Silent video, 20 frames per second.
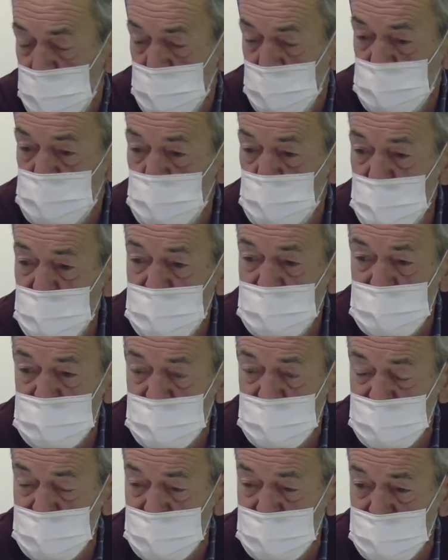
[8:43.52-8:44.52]
en los puentes,
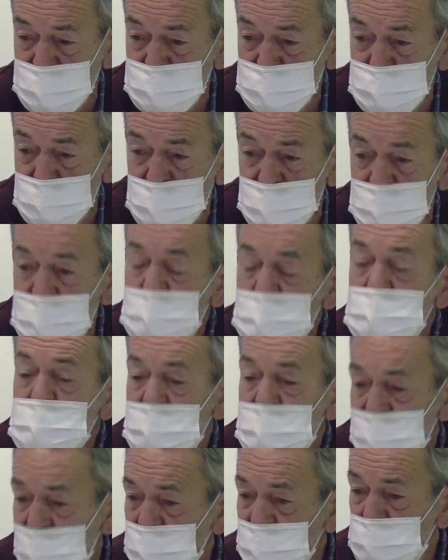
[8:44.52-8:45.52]
etcétera, etcétera, pues,
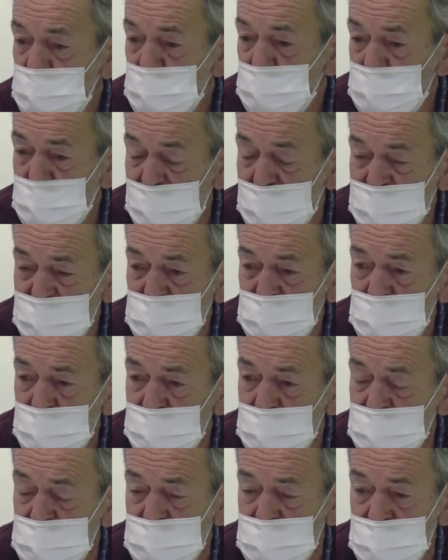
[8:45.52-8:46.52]
en años normales, no en
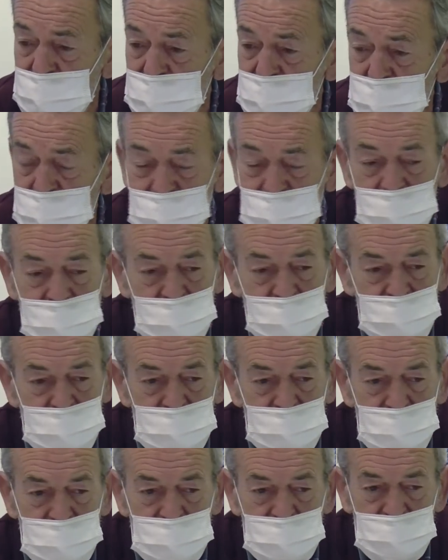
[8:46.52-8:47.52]
este
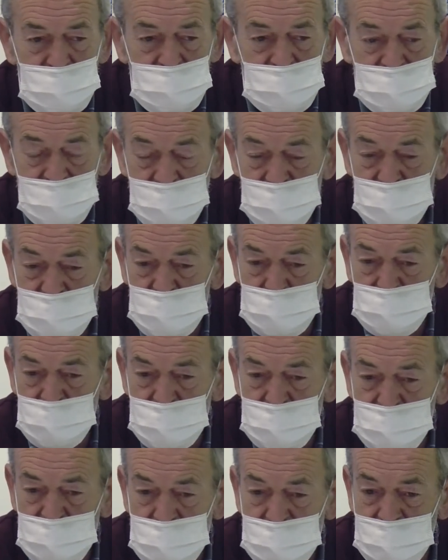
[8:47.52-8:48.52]
triste año
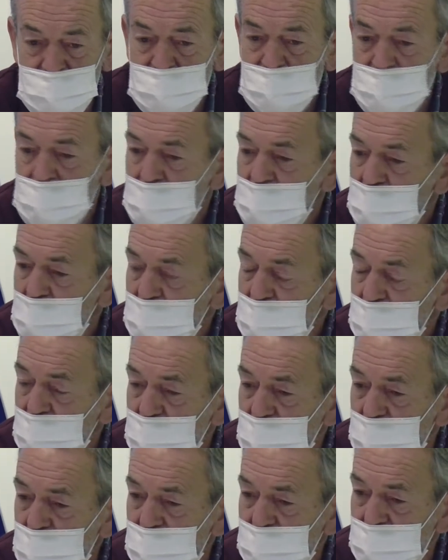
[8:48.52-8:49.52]
2020,
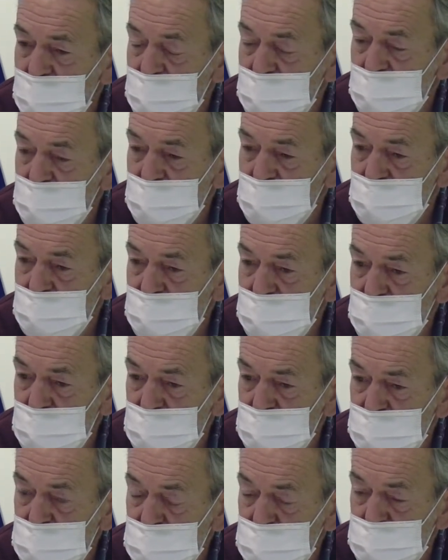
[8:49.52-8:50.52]

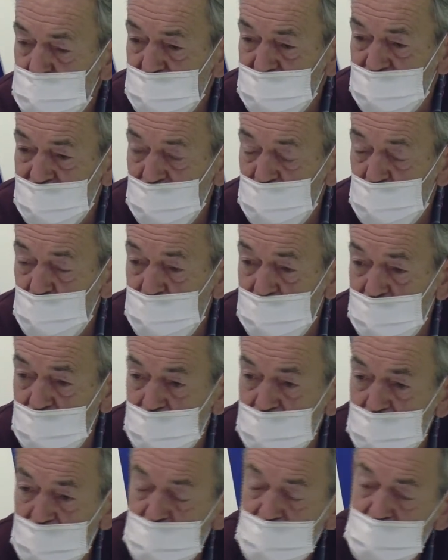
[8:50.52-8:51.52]
eh, para la
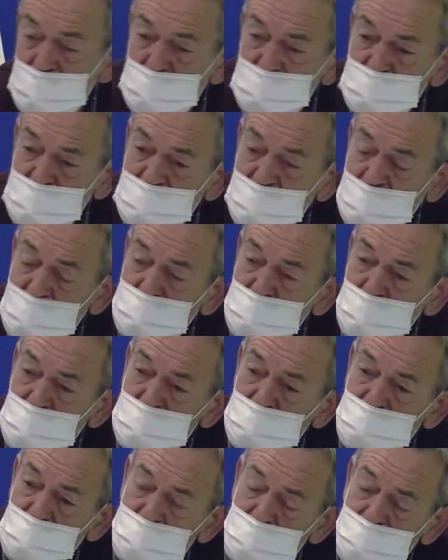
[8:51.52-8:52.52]
zona,
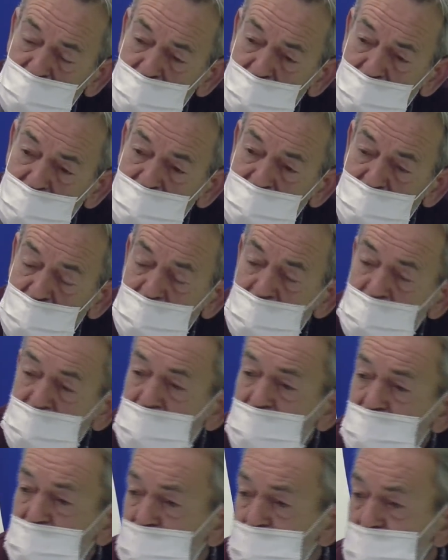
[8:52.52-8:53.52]
digamos, que linda
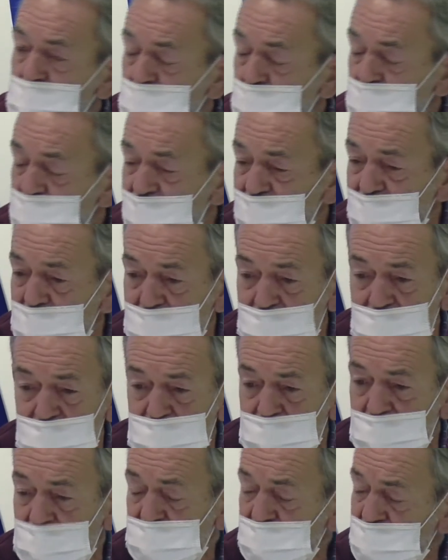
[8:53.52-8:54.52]
ya con Agre
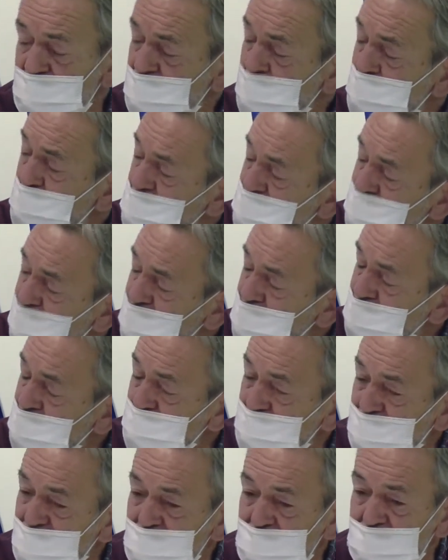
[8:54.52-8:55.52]
la zona de San Pedro Manrique
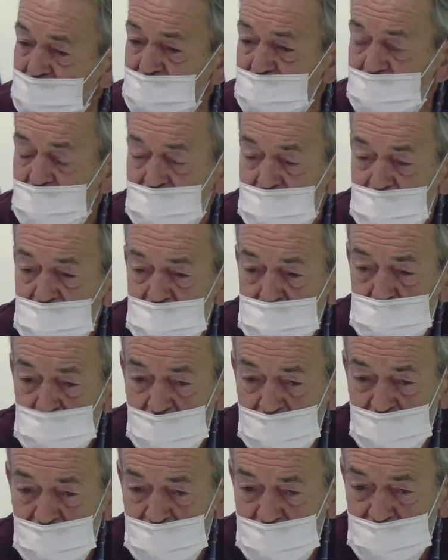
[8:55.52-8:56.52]
para allá, pues
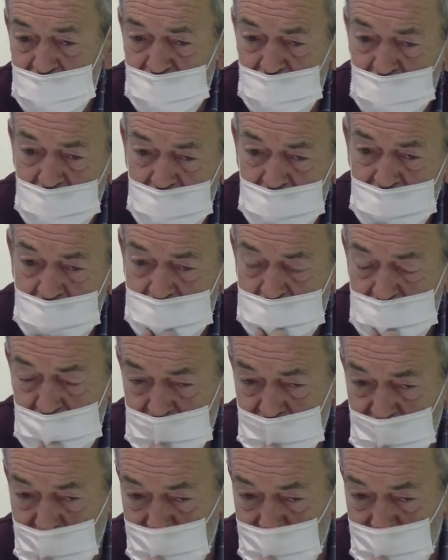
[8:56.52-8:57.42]
la gente, la